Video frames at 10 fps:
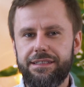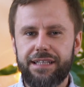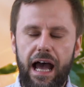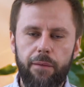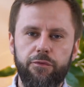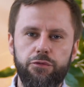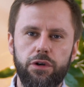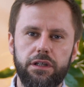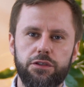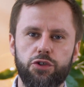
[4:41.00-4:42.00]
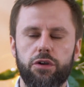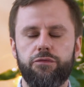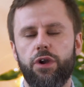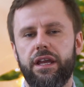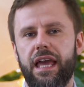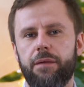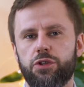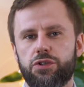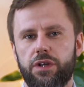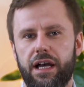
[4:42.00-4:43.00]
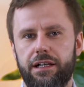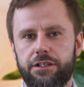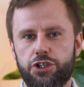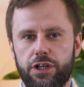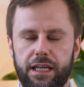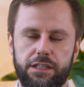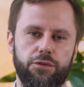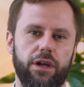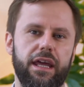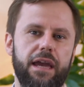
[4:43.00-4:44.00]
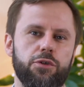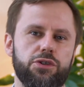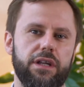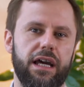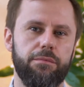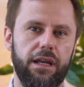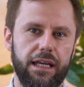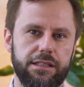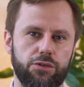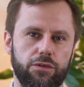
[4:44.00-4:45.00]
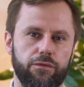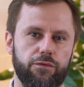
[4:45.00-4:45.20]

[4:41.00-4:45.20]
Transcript: Diese Abfuhren sorgen für einen emotionalen Stress, für eine emotionale Belastung,